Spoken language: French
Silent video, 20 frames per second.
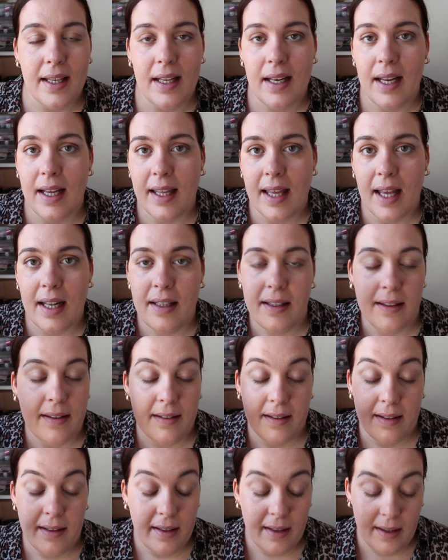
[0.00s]
et la
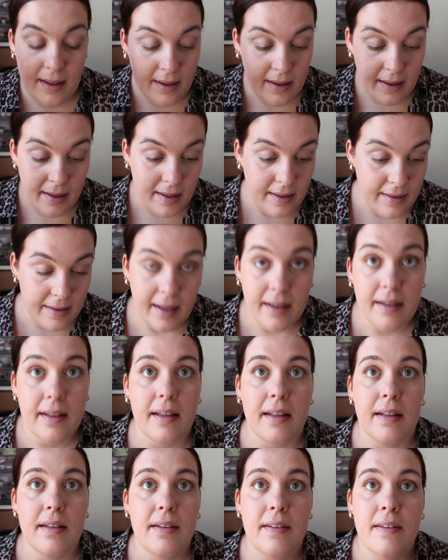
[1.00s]
qualité est,
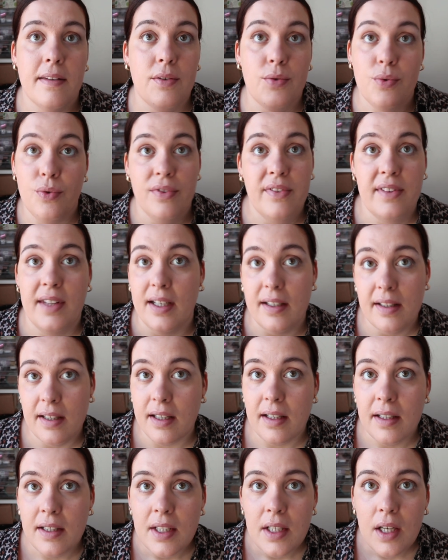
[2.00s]
dingue. C'est juste
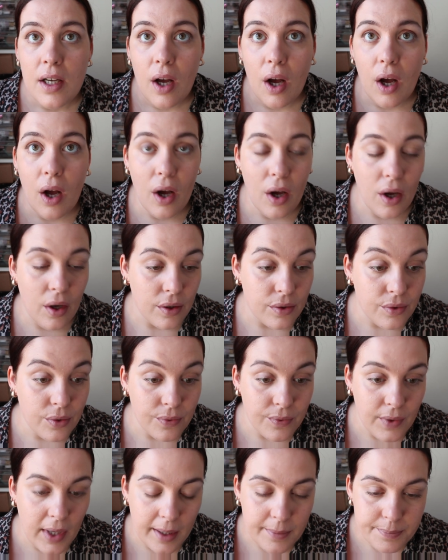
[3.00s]
dingue. Euh,
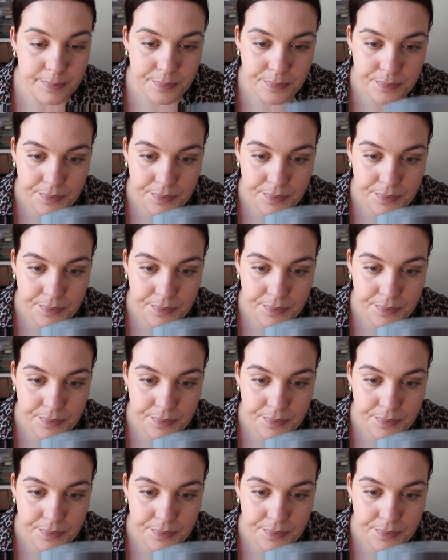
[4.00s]
donc voilà.